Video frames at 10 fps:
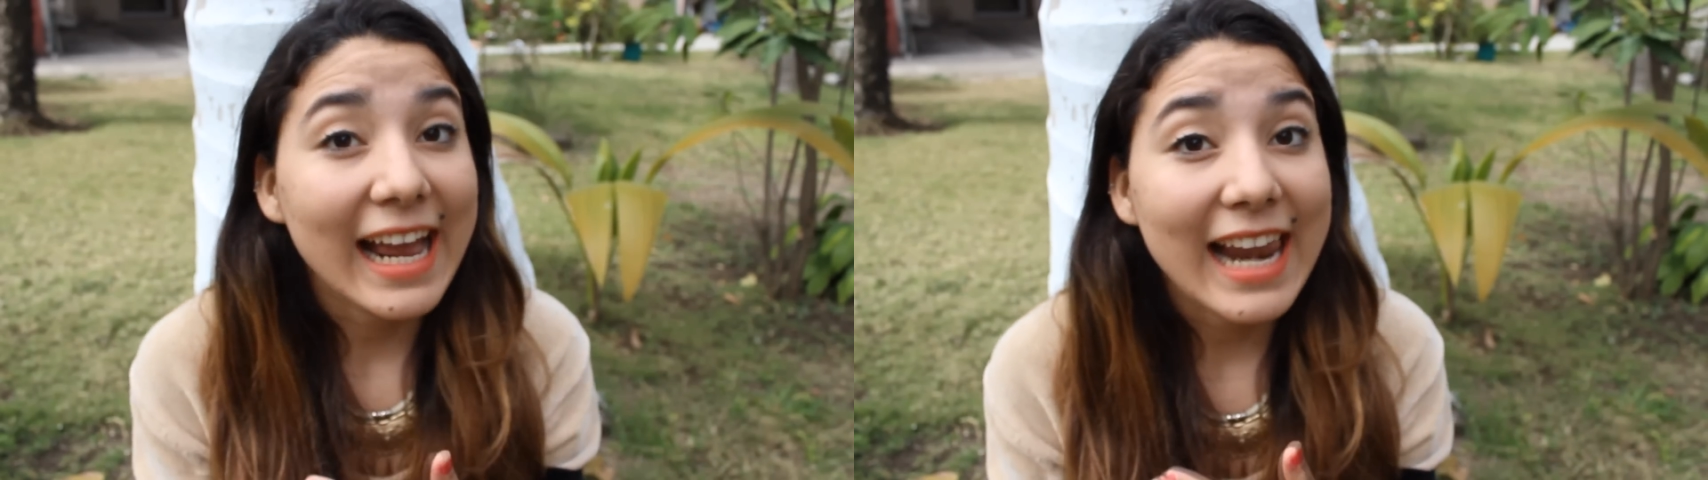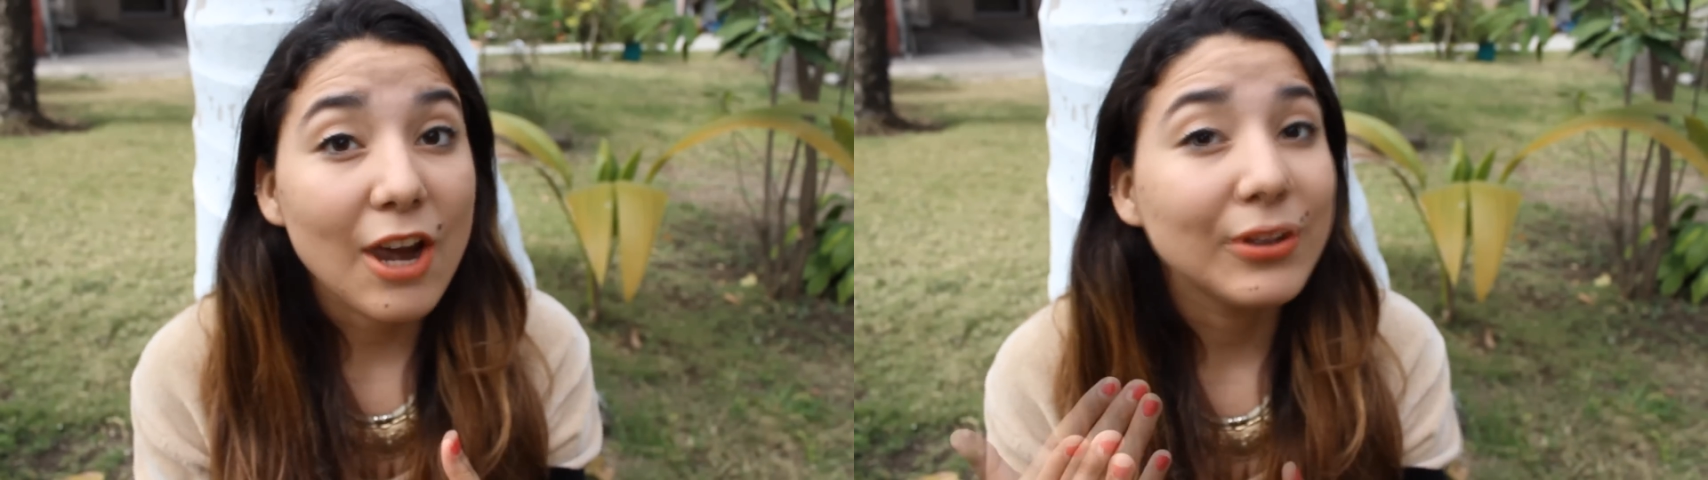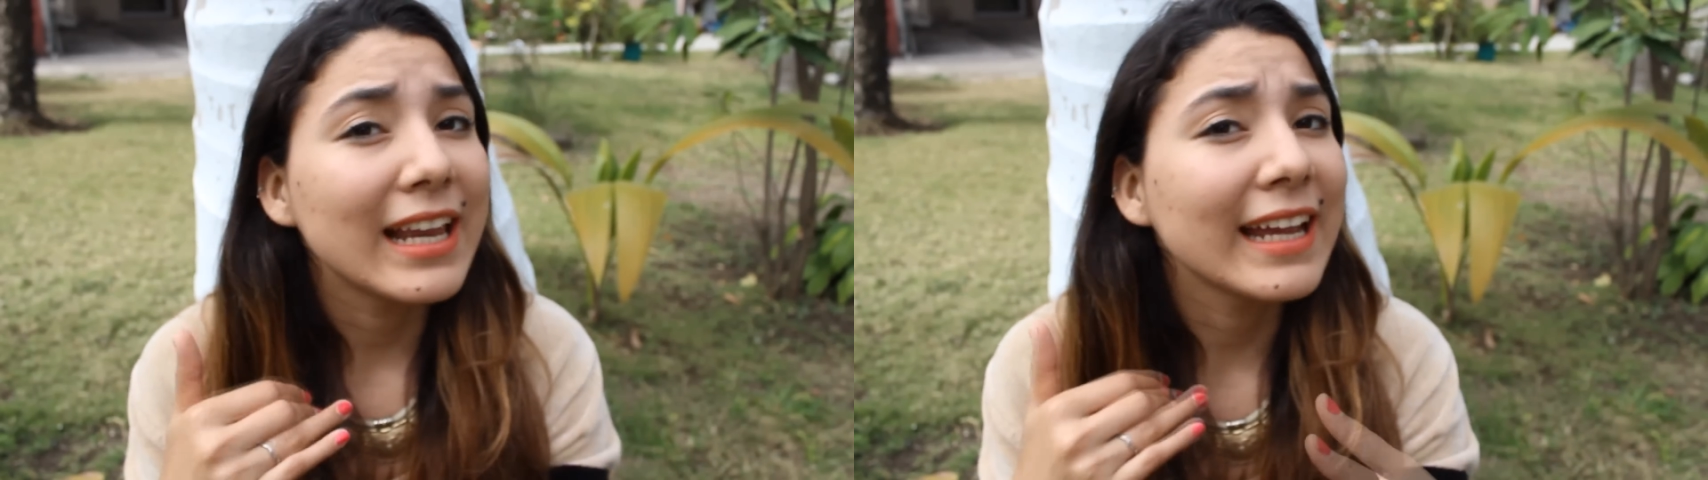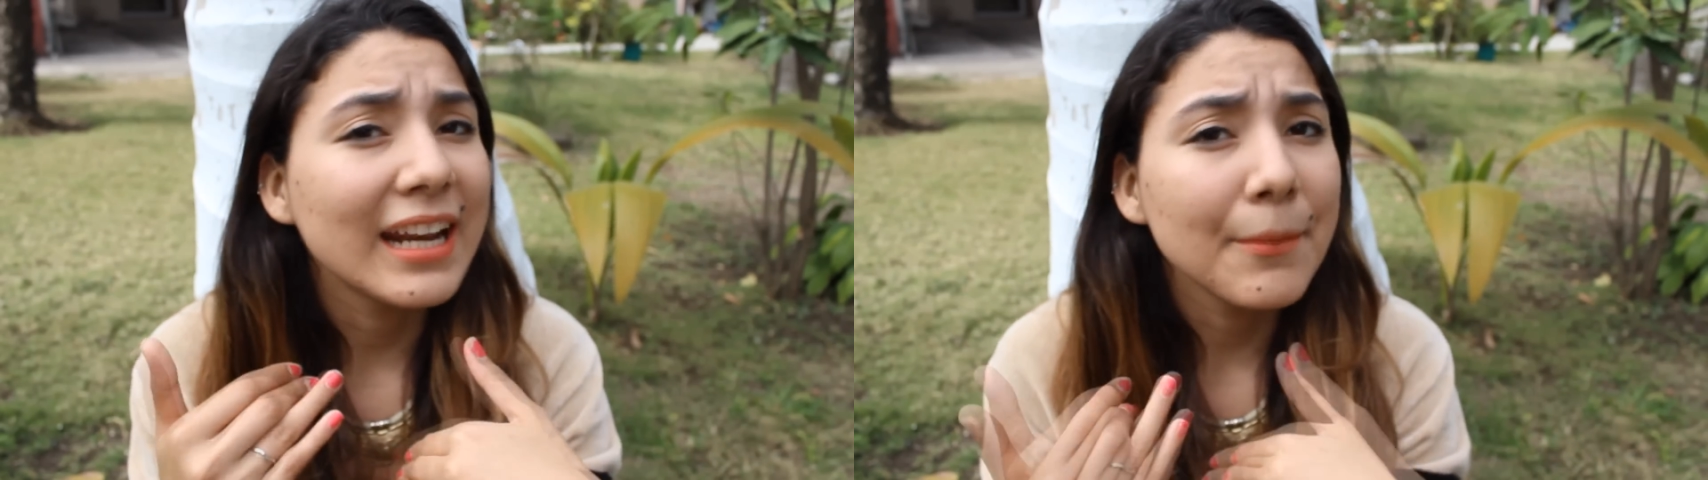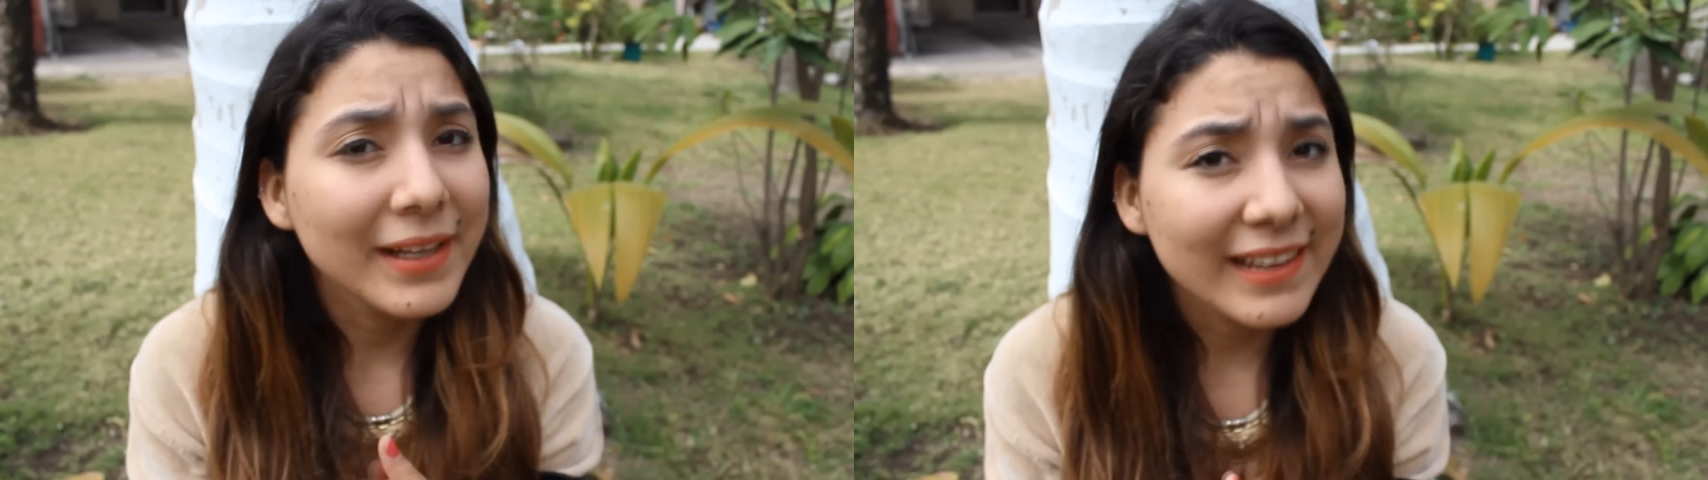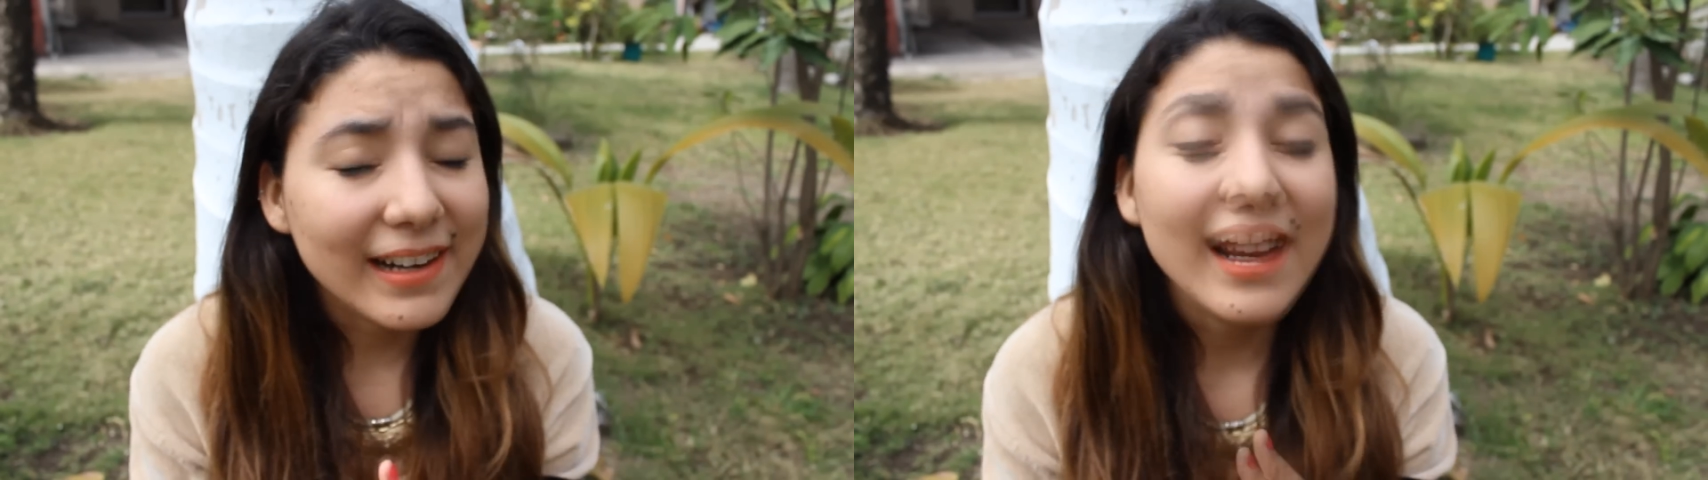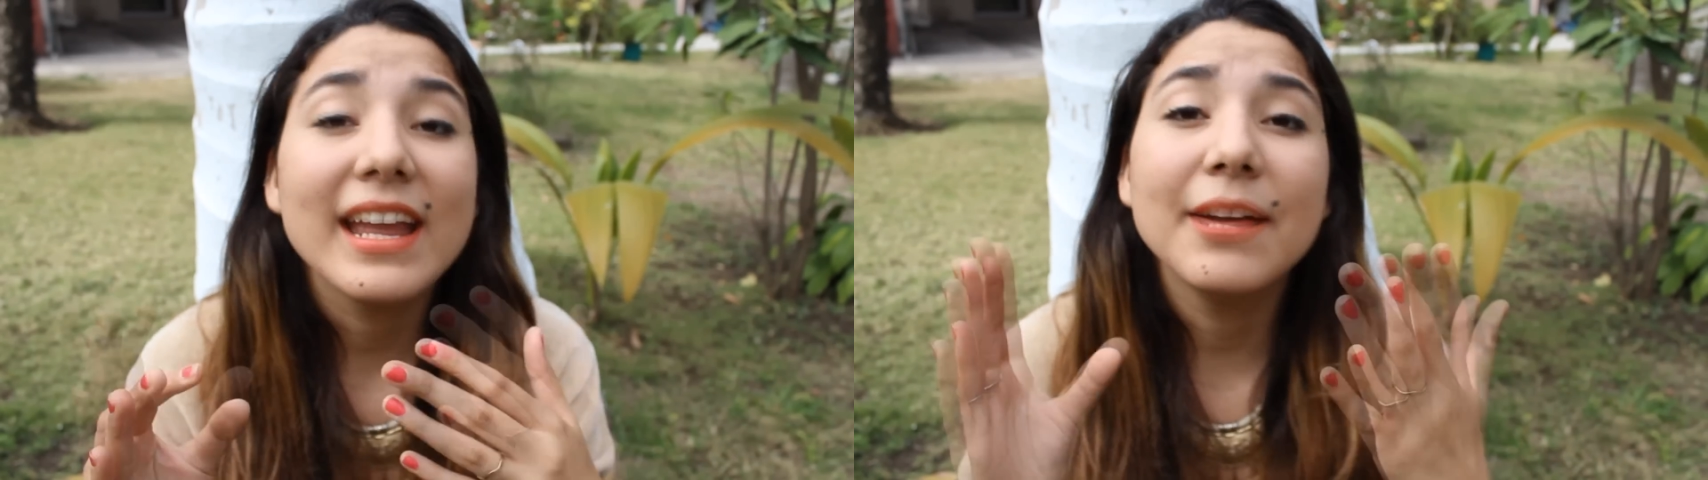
regalar o te la quieren vender